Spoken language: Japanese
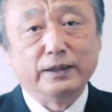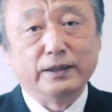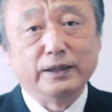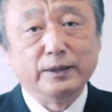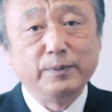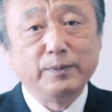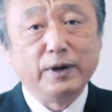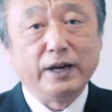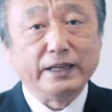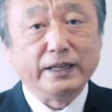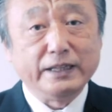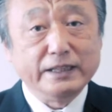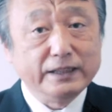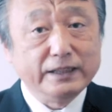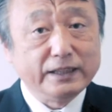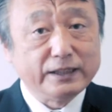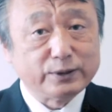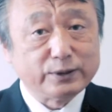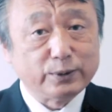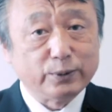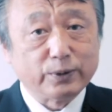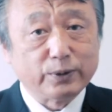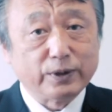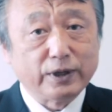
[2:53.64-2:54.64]
今いいんで
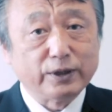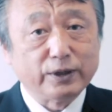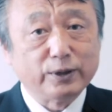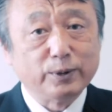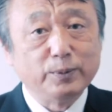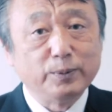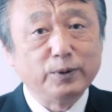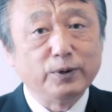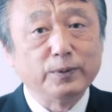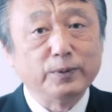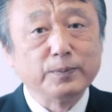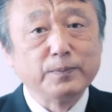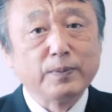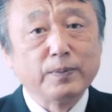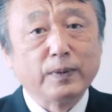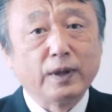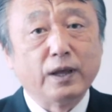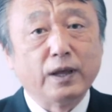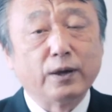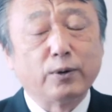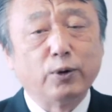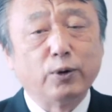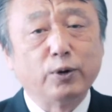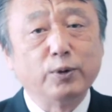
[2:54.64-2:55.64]
しょうけれども
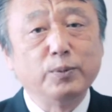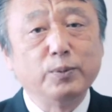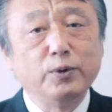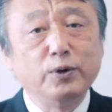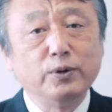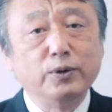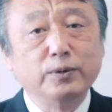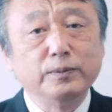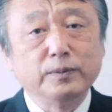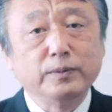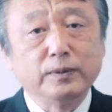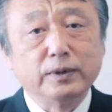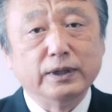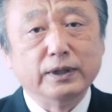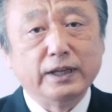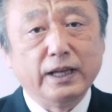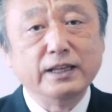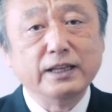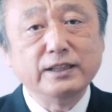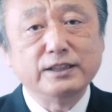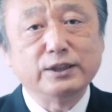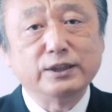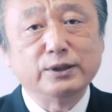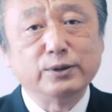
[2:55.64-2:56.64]
これも
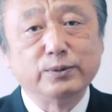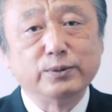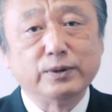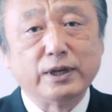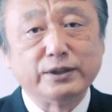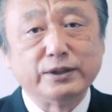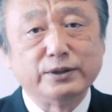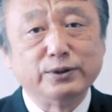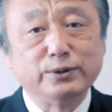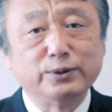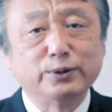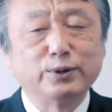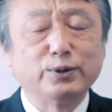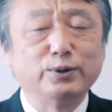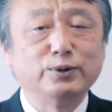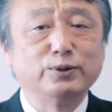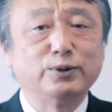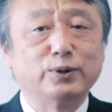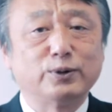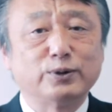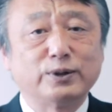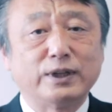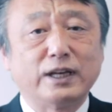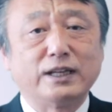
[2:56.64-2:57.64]
電池というのは重金
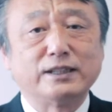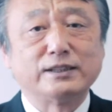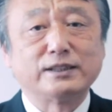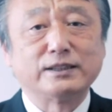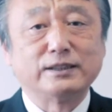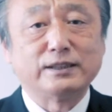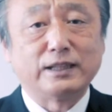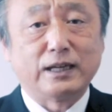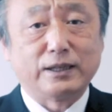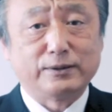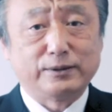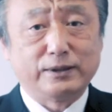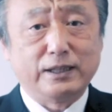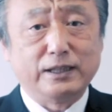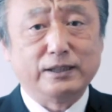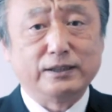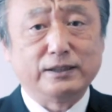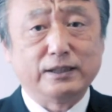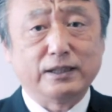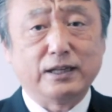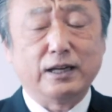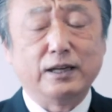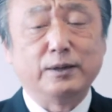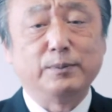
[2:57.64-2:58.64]
属たくさん
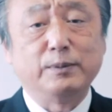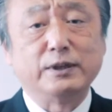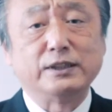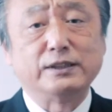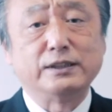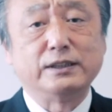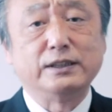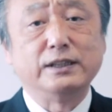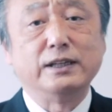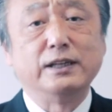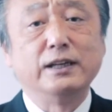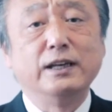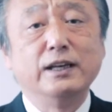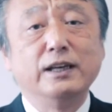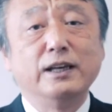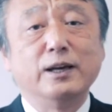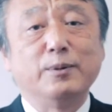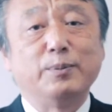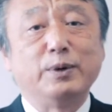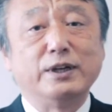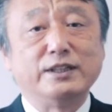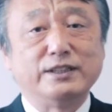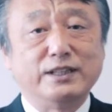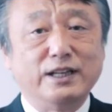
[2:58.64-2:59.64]
使いますしやっ
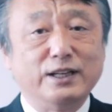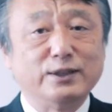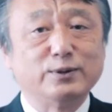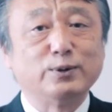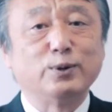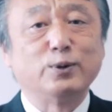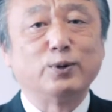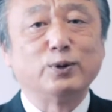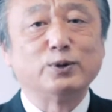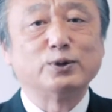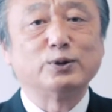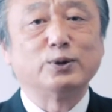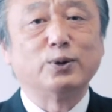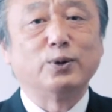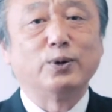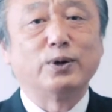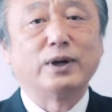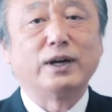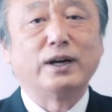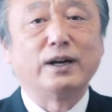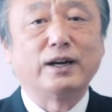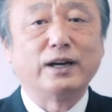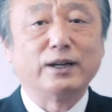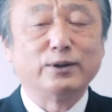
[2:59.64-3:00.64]
ぱり製造コスト
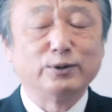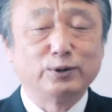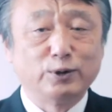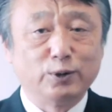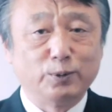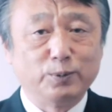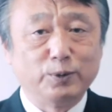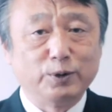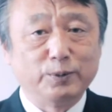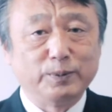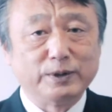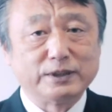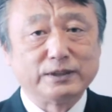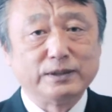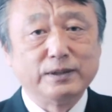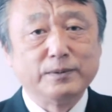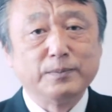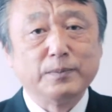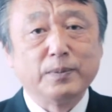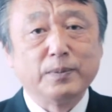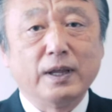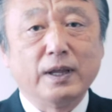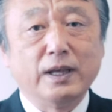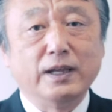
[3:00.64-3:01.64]
かかると思います
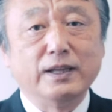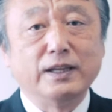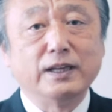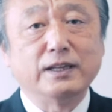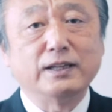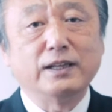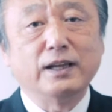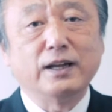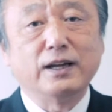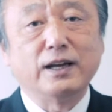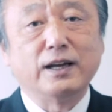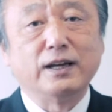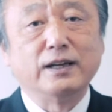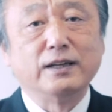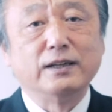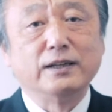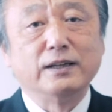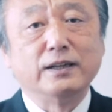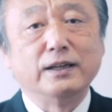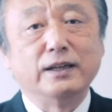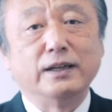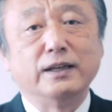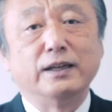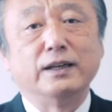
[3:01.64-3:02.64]
できたら
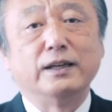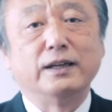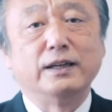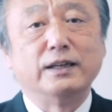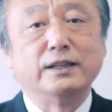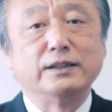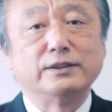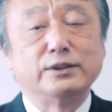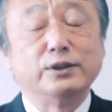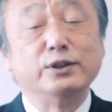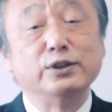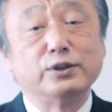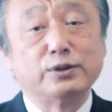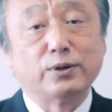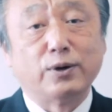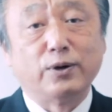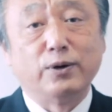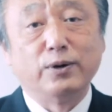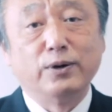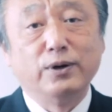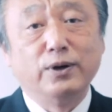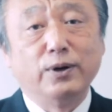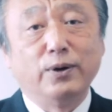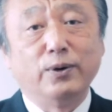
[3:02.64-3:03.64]
水
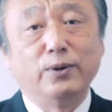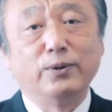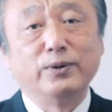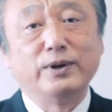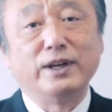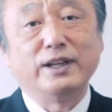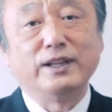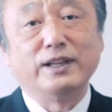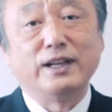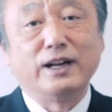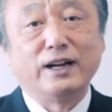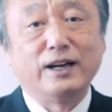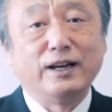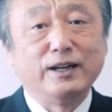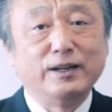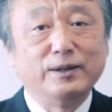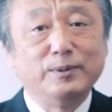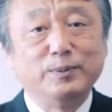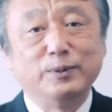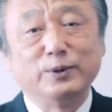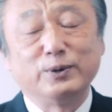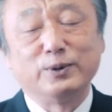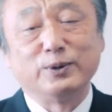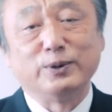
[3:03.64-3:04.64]
素本来なら
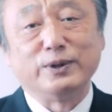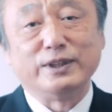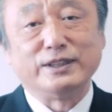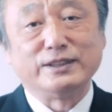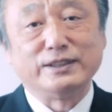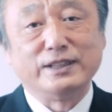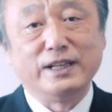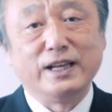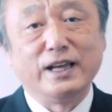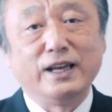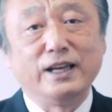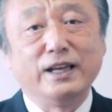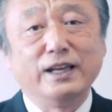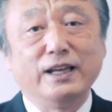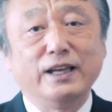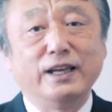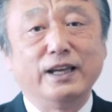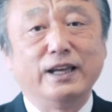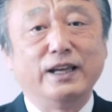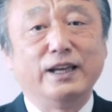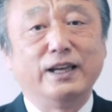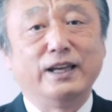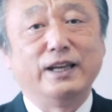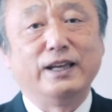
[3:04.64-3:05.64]
もっとですね
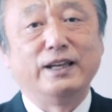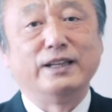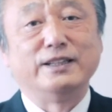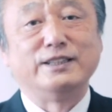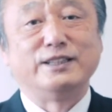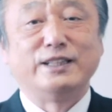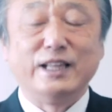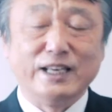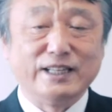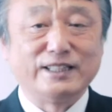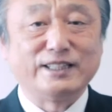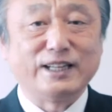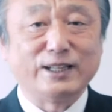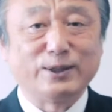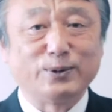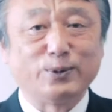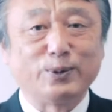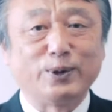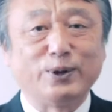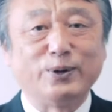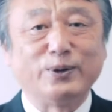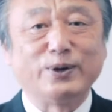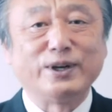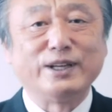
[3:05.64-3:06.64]
自転車
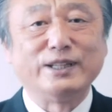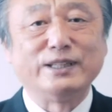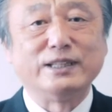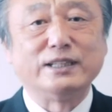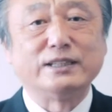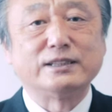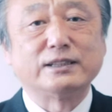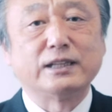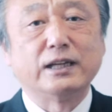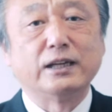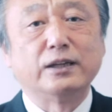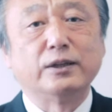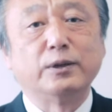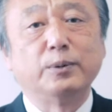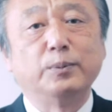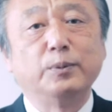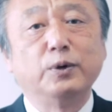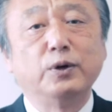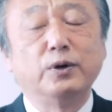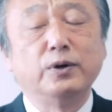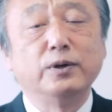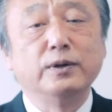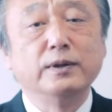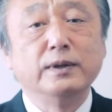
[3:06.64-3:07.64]
とかの方がいいんですけれど
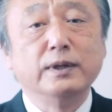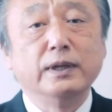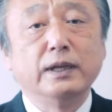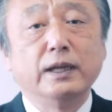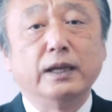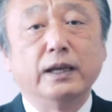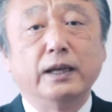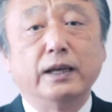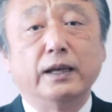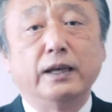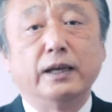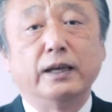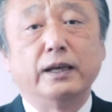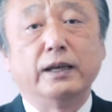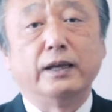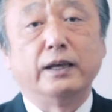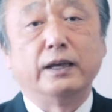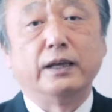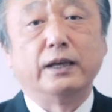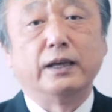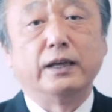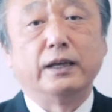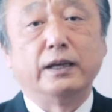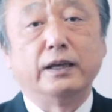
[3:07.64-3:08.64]
も
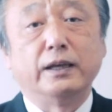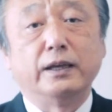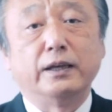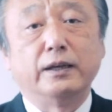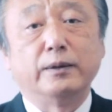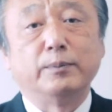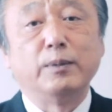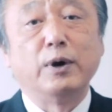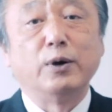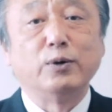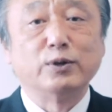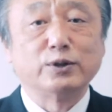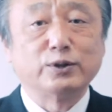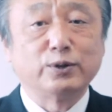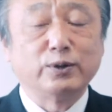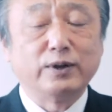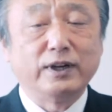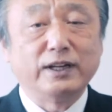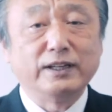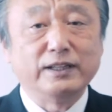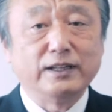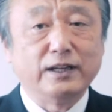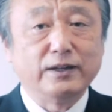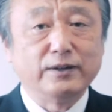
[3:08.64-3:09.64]
まあ、
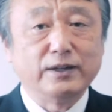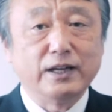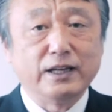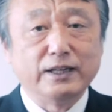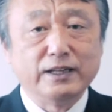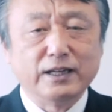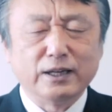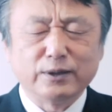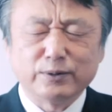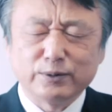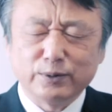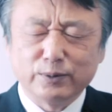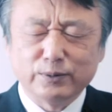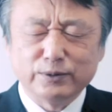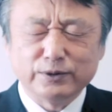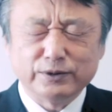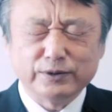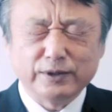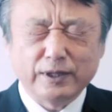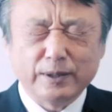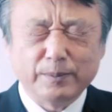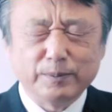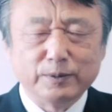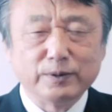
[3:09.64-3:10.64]
オーストラリアには
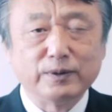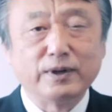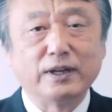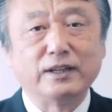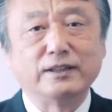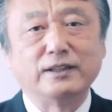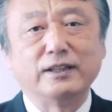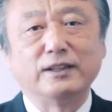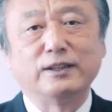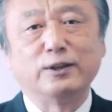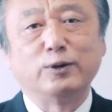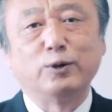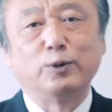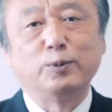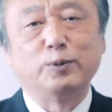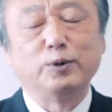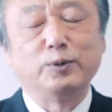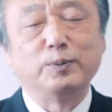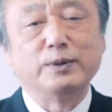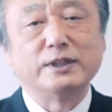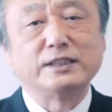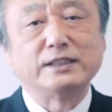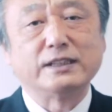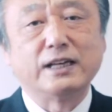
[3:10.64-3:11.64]
240年目ぐらいだったと思
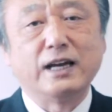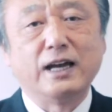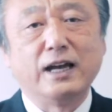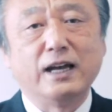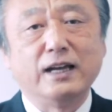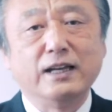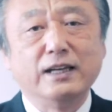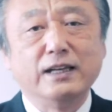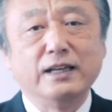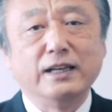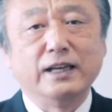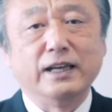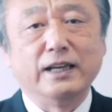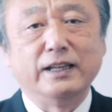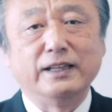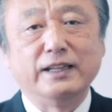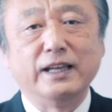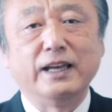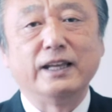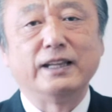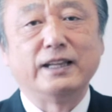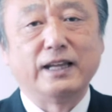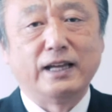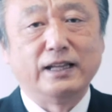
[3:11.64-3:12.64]
いますが
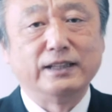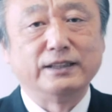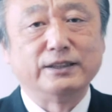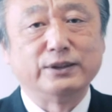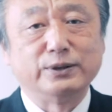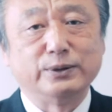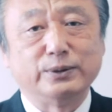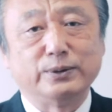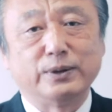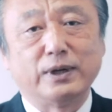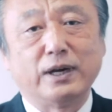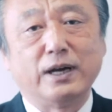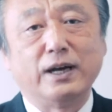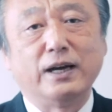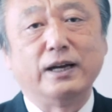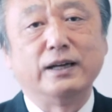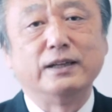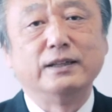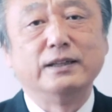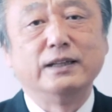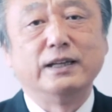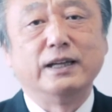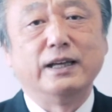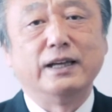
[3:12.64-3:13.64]
泥炭中か
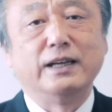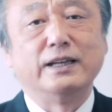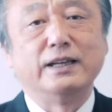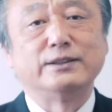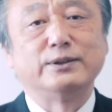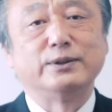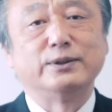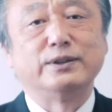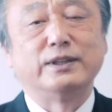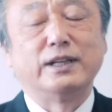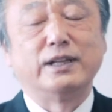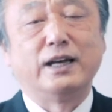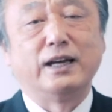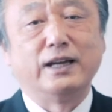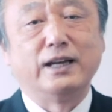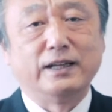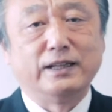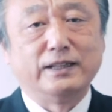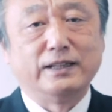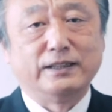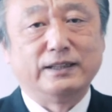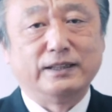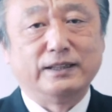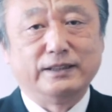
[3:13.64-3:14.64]
そういった
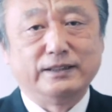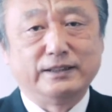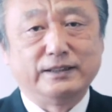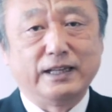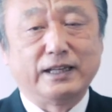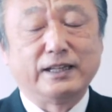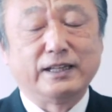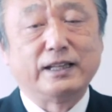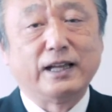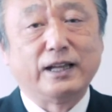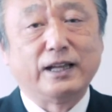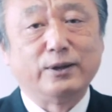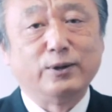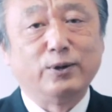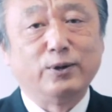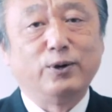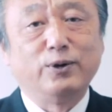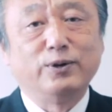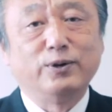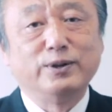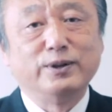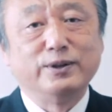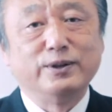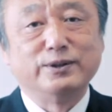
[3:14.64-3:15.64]
石炭
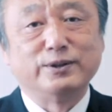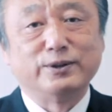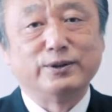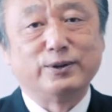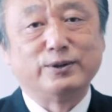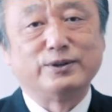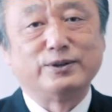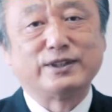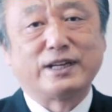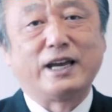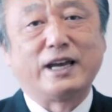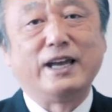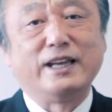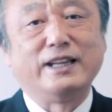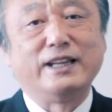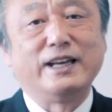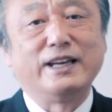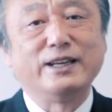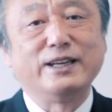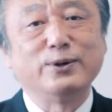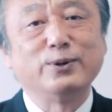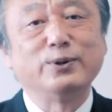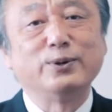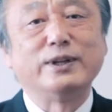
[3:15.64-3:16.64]
のちょっと使え
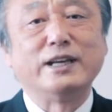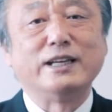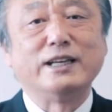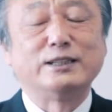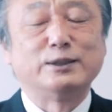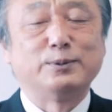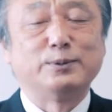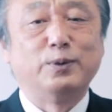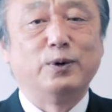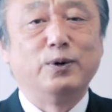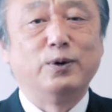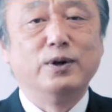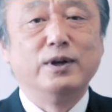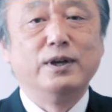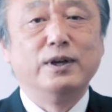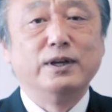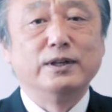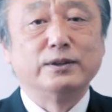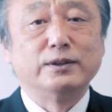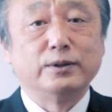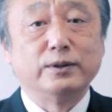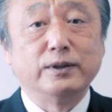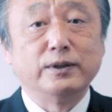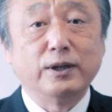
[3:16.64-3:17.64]
ないようなやつも
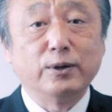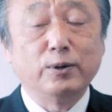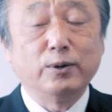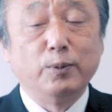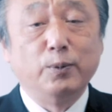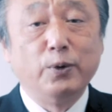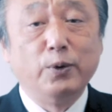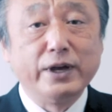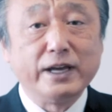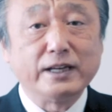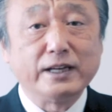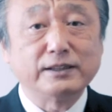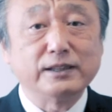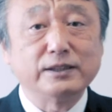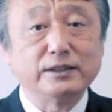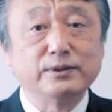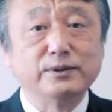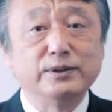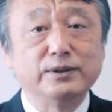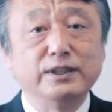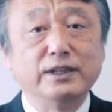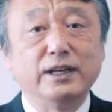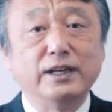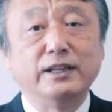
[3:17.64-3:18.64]
そんなのを燃やさ
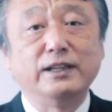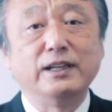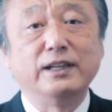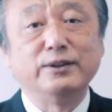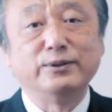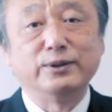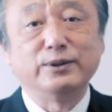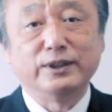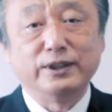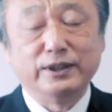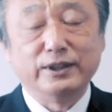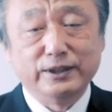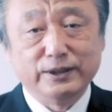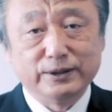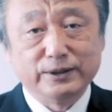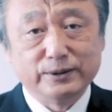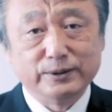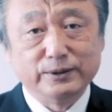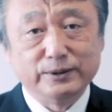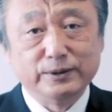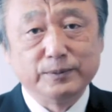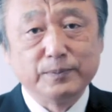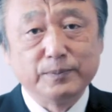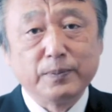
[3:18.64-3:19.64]
ずにエネルギーに
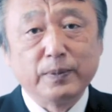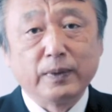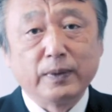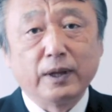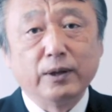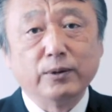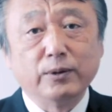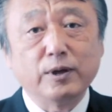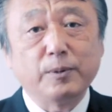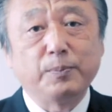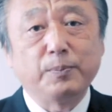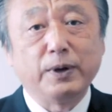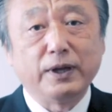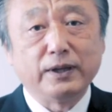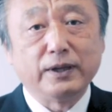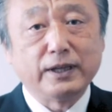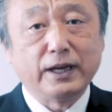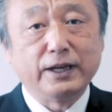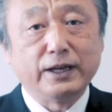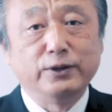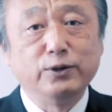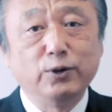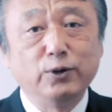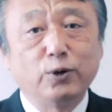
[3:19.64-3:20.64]
するあは
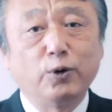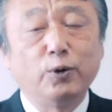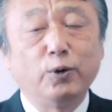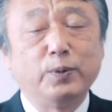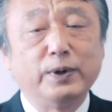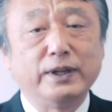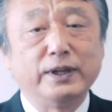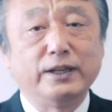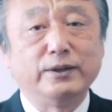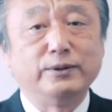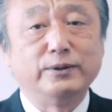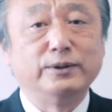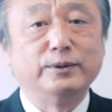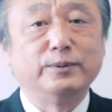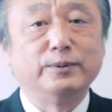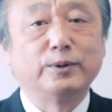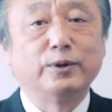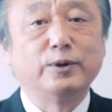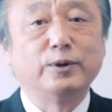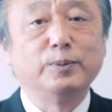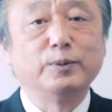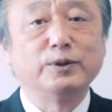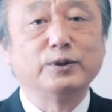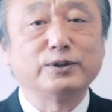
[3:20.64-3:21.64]
太陽光パネル
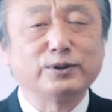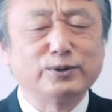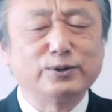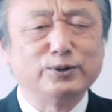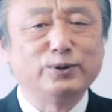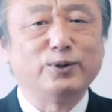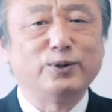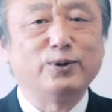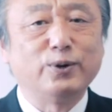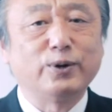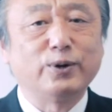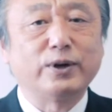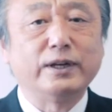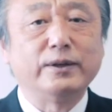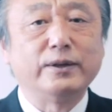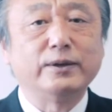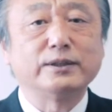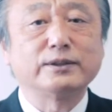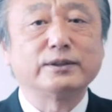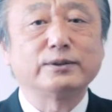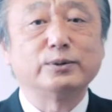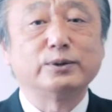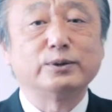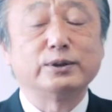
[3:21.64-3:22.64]
これも作るのにお金
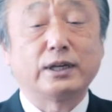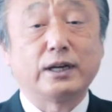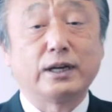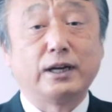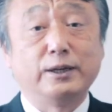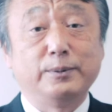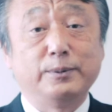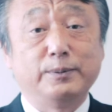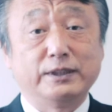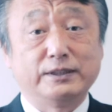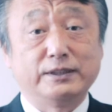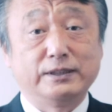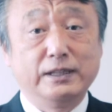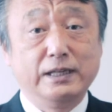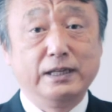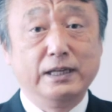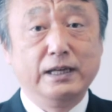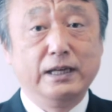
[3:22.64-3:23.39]
は少しかかります